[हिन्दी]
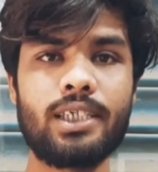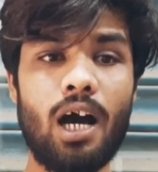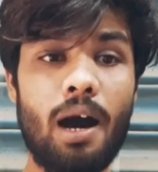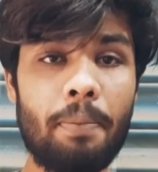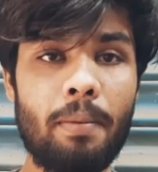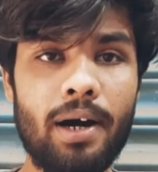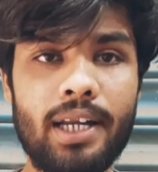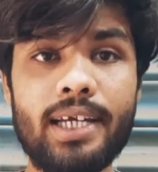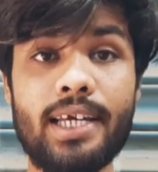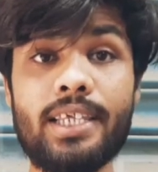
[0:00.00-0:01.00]
आप
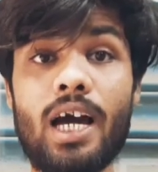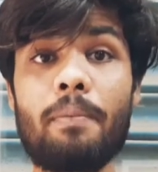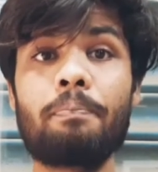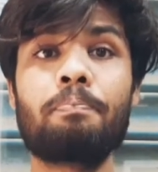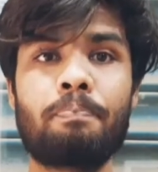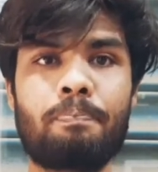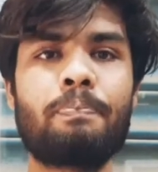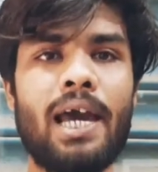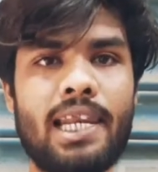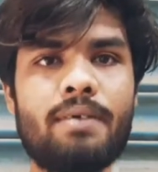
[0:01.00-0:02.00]
हमारे यदि आप
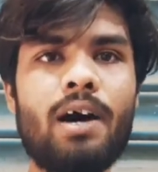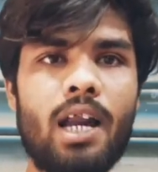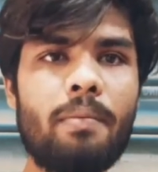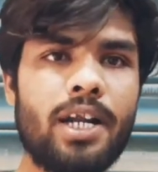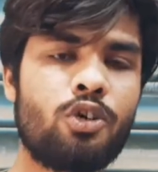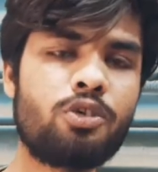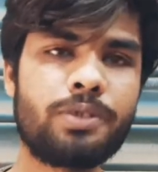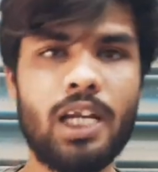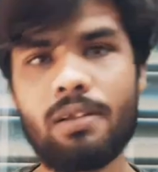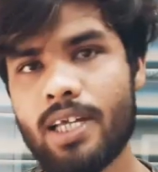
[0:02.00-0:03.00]
पहली बार हमारे यूट्यूब
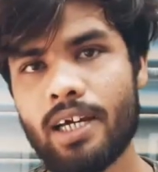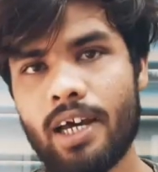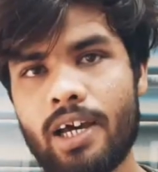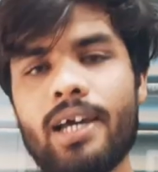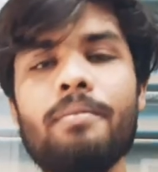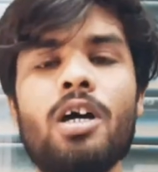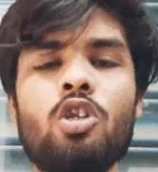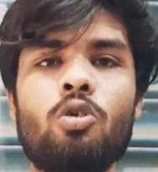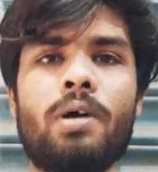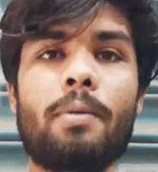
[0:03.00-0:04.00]
चैनल देख रहे हैं
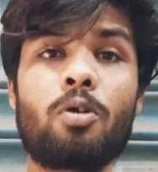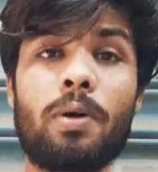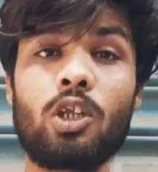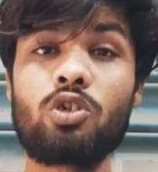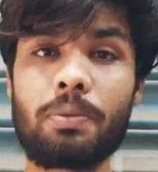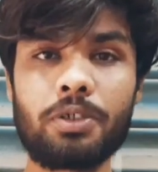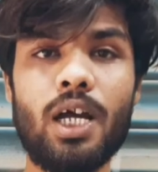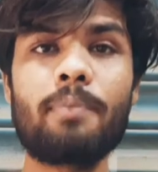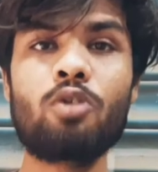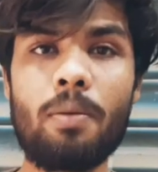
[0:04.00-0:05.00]
तो मैं आपको बताऊँ
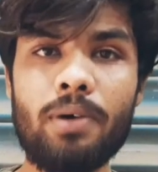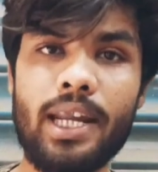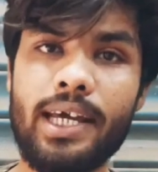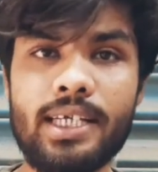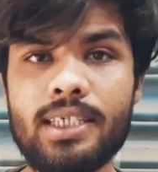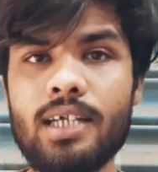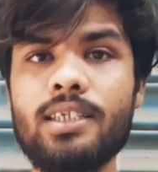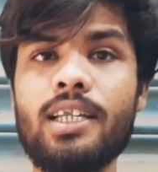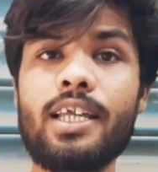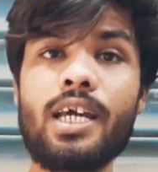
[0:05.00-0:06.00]
सब्सक्राइब तो आप करेंगे साथ
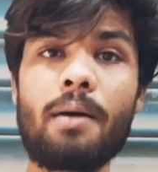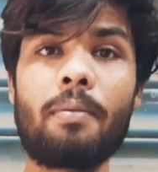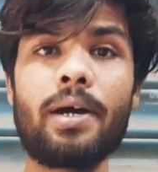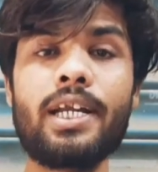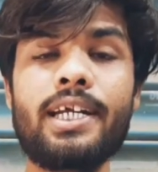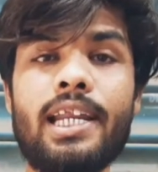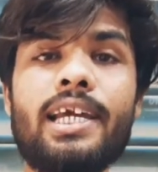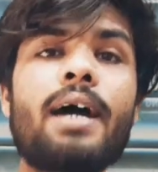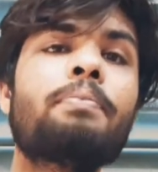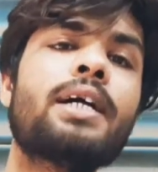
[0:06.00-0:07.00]
साथ यदि आप हमारे डेली
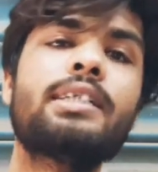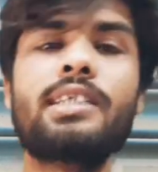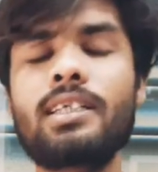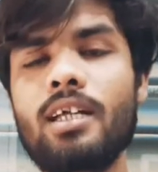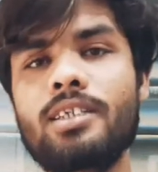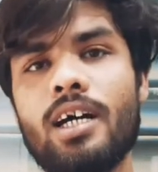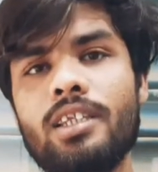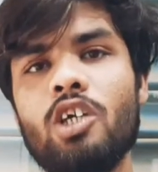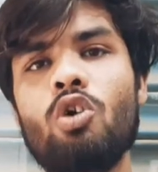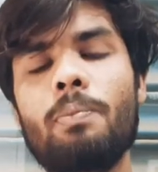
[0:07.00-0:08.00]
के अपडेट्स देखना
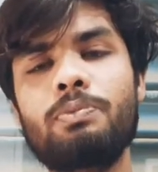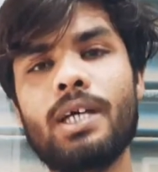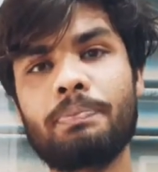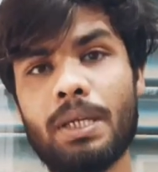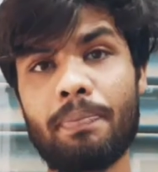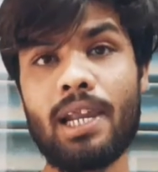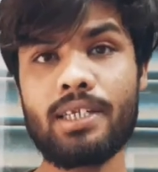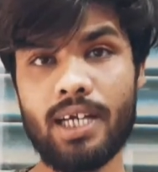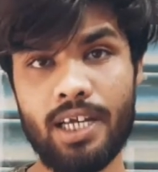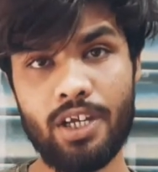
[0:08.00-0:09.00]
चाहते हैं तो आप सबसे पहले
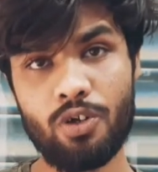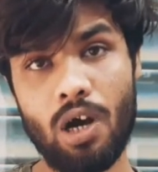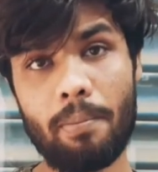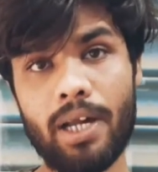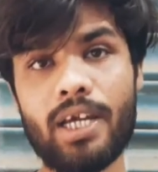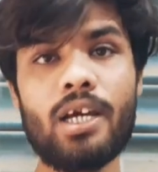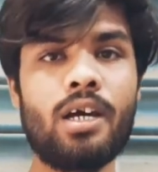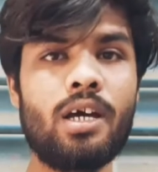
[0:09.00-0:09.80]
जाइए हमारे